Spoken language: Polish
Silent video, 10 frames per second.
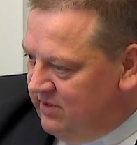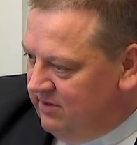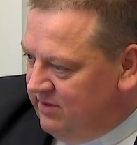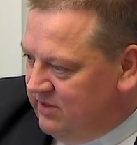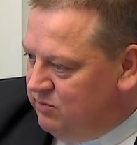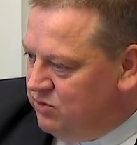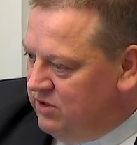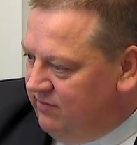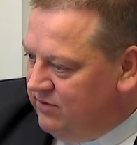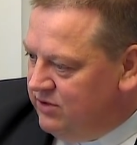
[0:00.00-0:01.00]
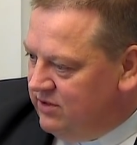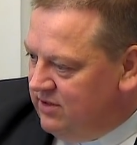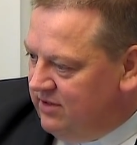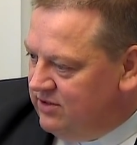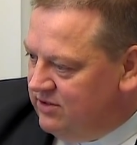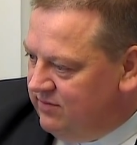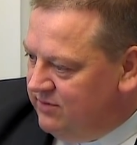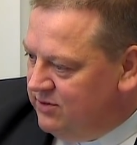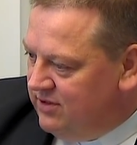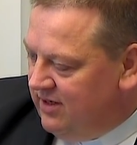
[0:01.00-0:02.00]
jest możliwość, jeżeli
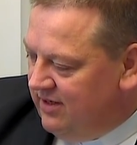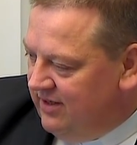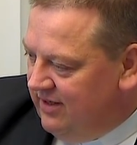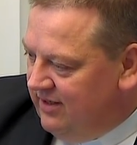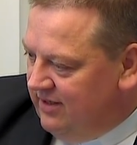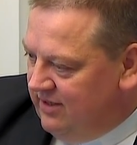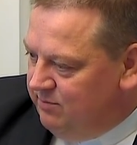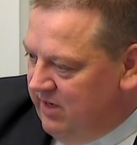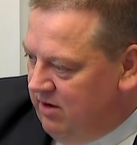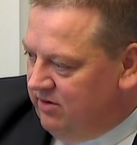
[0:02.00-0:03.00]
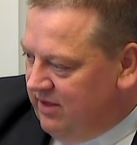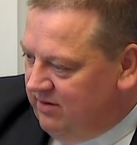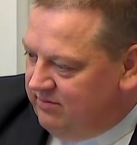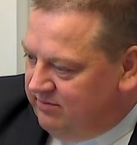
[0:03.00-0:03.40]
rzeczywiście ma ona,